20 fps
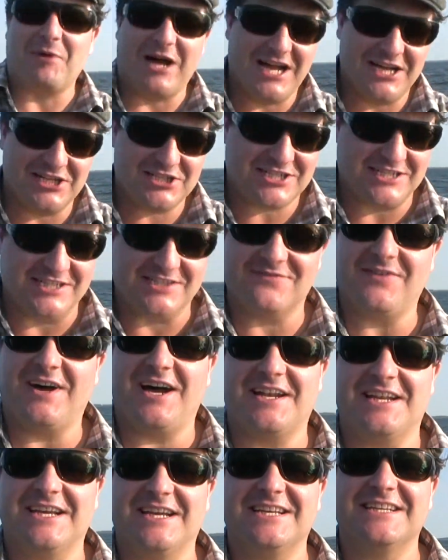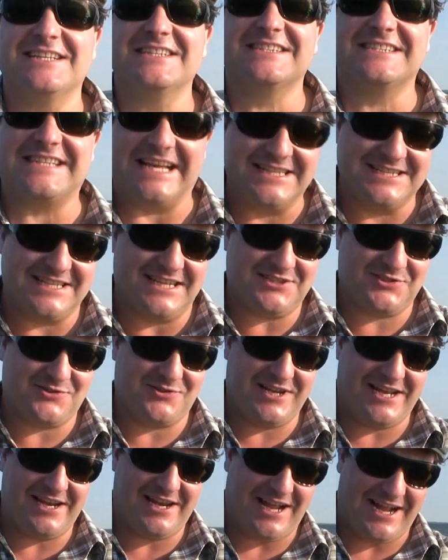Barsch. Es war eine
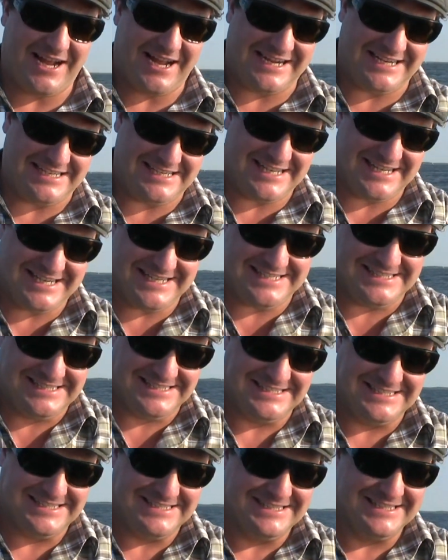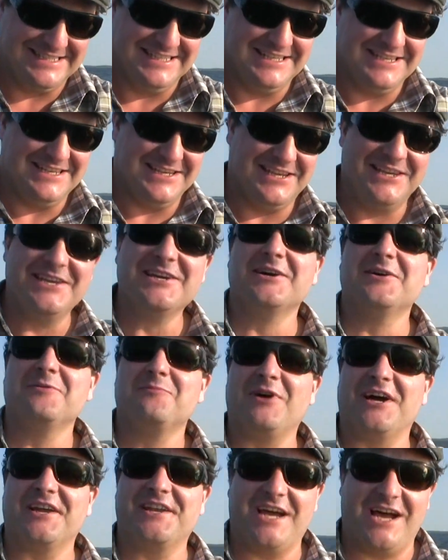sensationelle Angelei hier
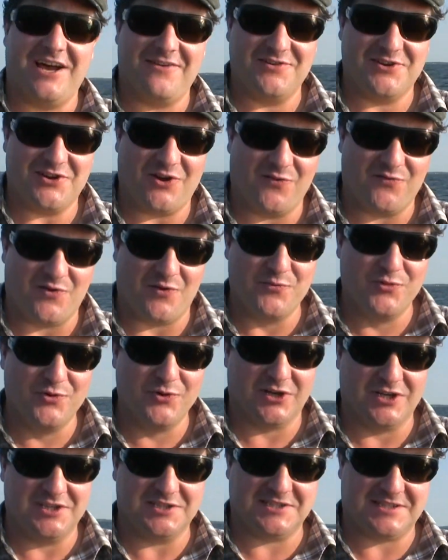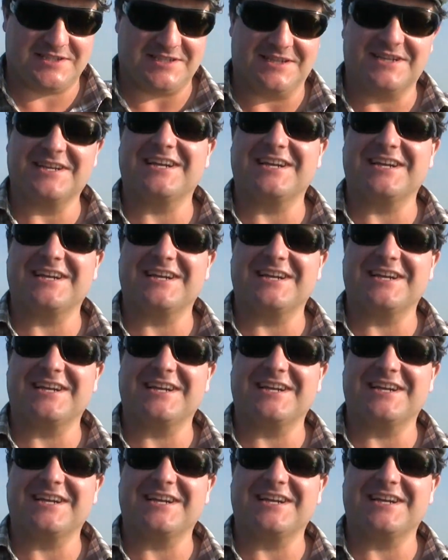bei David auf der Müritz.